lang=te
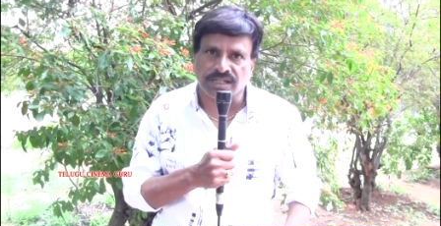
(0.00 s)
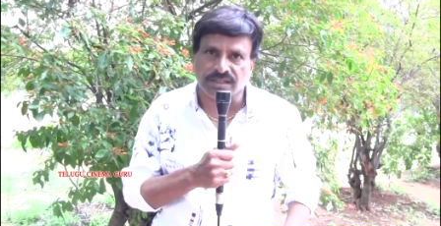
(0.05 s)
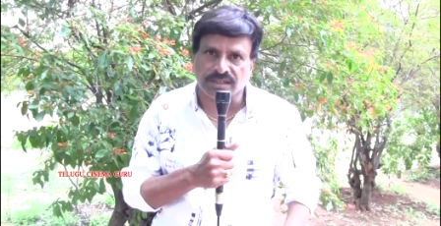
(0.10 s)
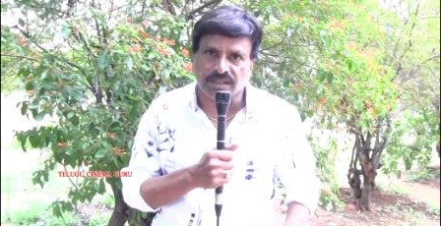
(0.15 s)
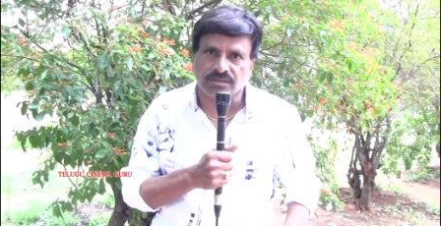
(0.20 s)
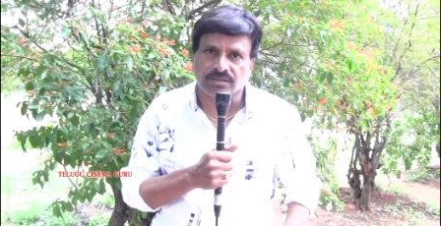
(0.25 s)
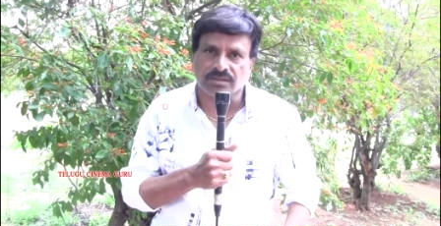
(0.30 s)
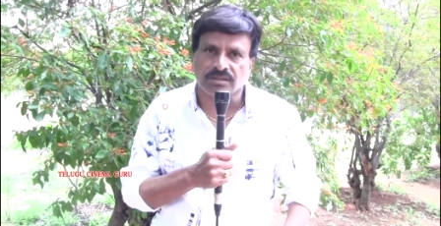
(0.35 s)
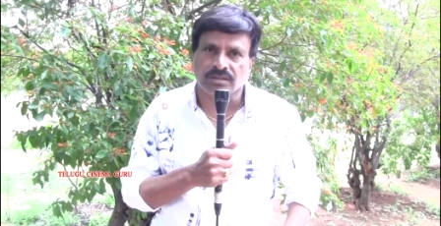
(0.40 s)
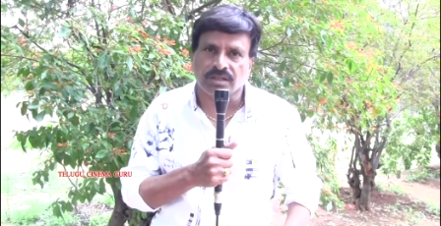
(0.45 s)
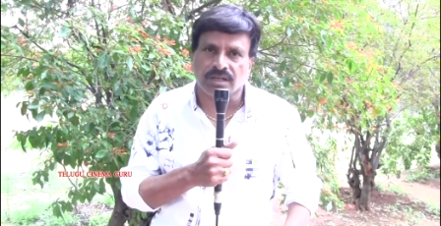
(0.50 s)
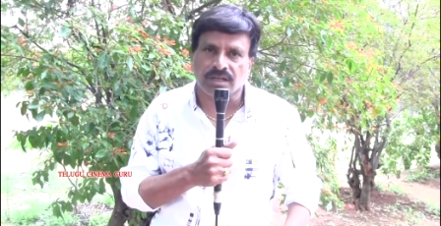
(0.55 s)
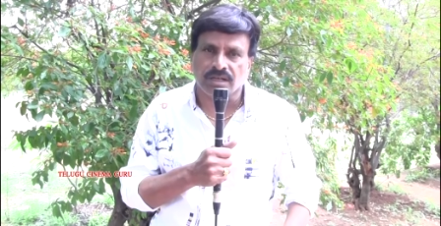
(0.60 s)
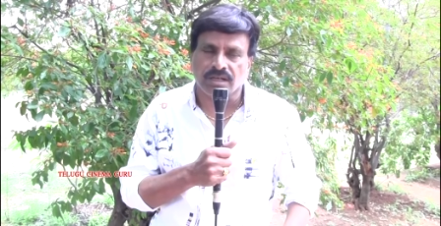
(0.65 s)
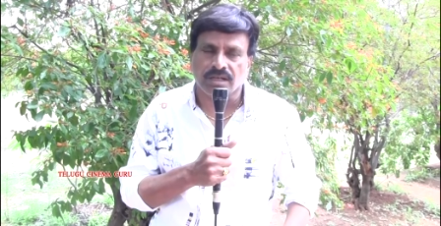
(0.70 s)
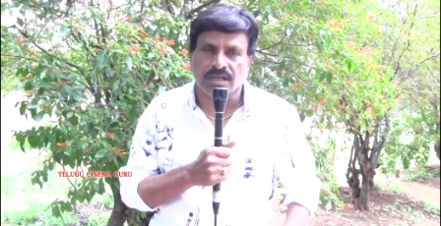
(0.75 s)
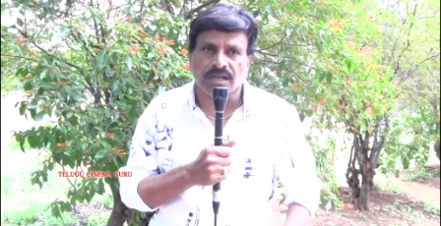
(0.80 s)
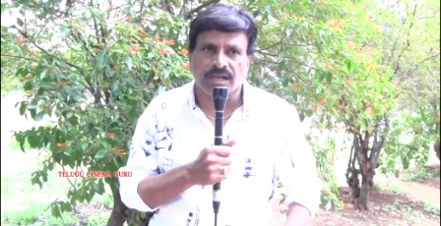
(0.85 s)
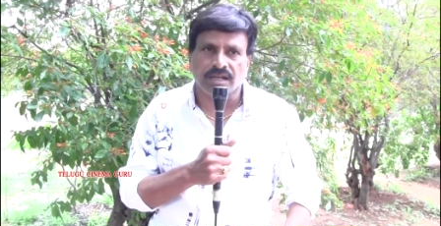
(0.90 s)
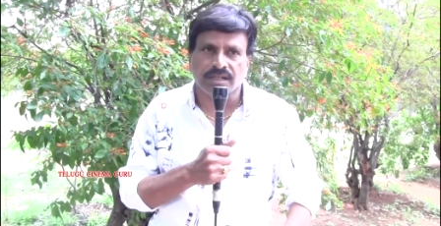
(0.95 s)
అయినట్టు
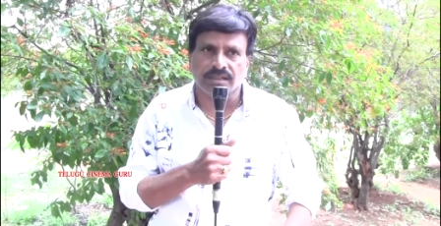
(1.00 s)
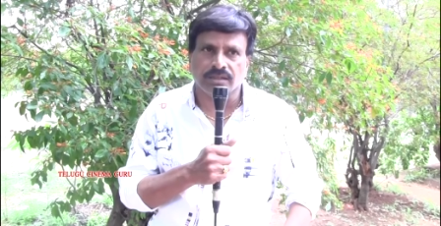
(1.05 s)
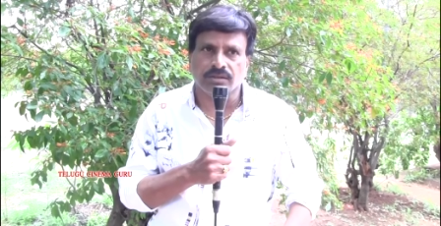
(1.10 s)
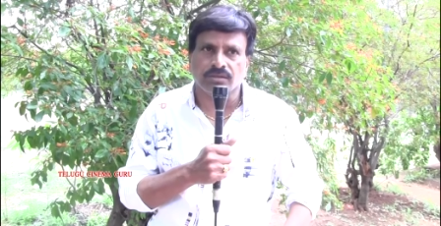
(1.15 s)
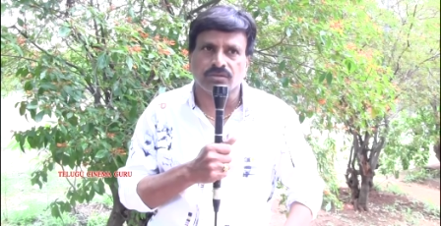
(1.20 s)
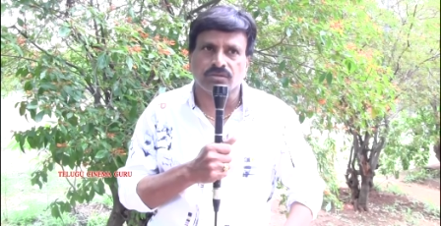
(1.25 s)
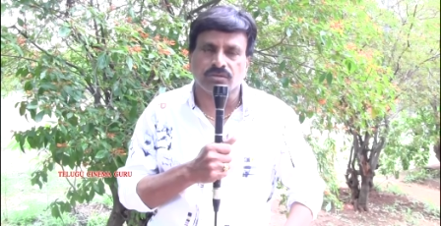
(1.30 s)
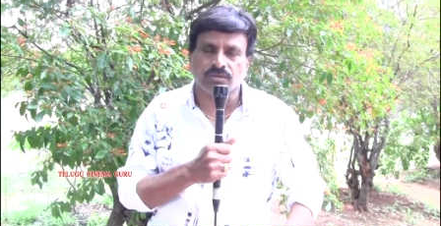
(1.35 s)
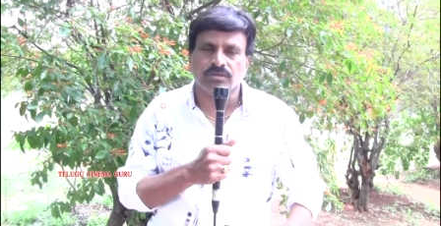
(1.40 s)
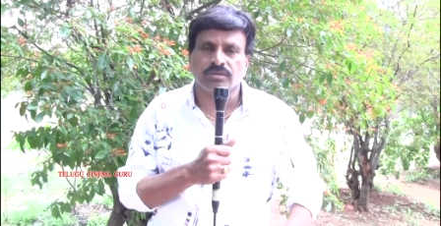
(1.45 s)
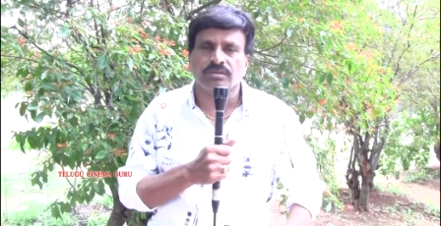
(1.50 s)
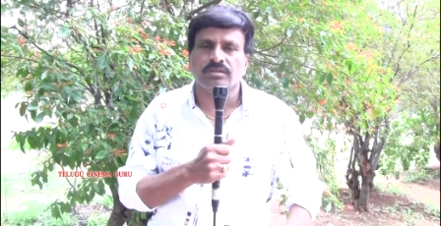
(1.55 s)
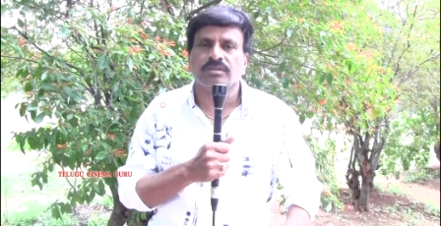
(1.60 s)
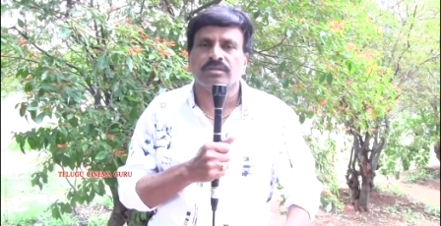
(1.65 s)
అయినందుకు